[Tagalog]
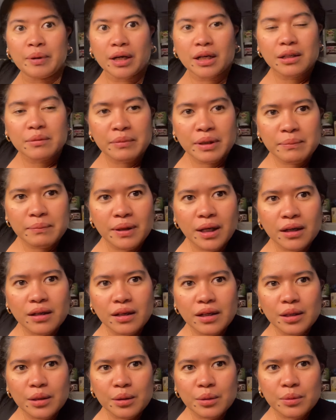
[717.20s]
Parang may black
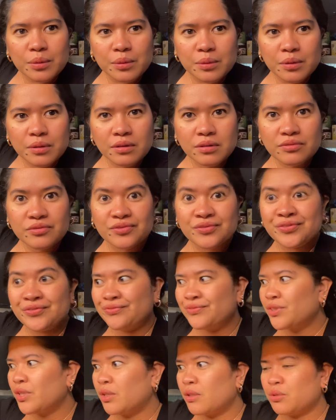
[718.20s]
eye ako
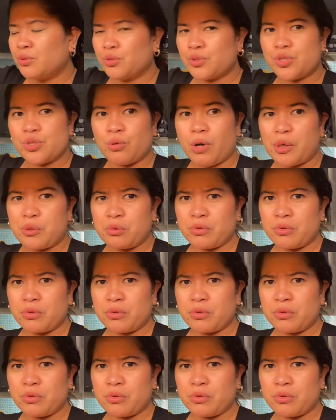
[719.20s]
Sus, yung ano